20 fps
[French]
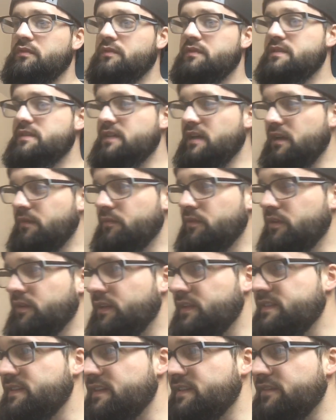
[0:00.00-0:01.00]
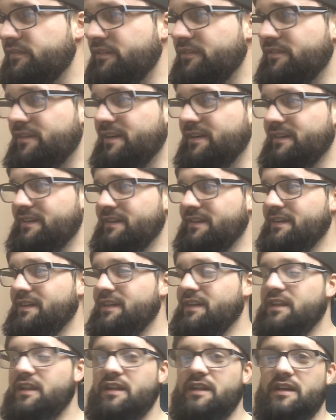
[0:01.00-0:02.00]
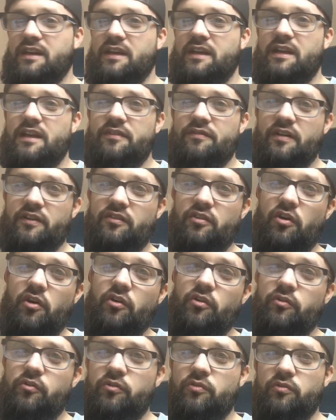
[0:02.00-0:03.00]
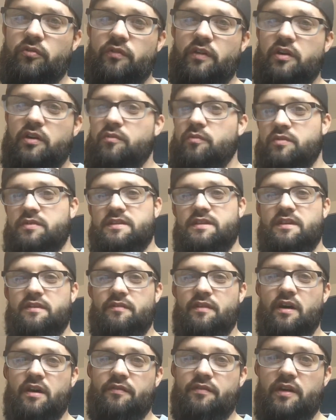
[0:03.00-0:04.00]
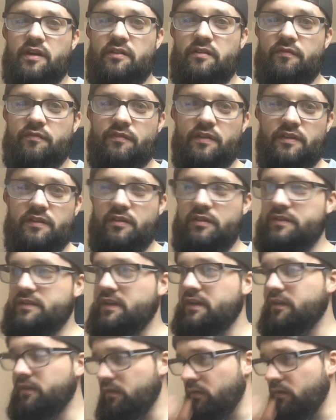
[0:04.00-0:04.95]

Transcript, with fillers: Salam, Chrisa, euh, ça va quoi Il est 20h01, on va commencer vers, 20h05,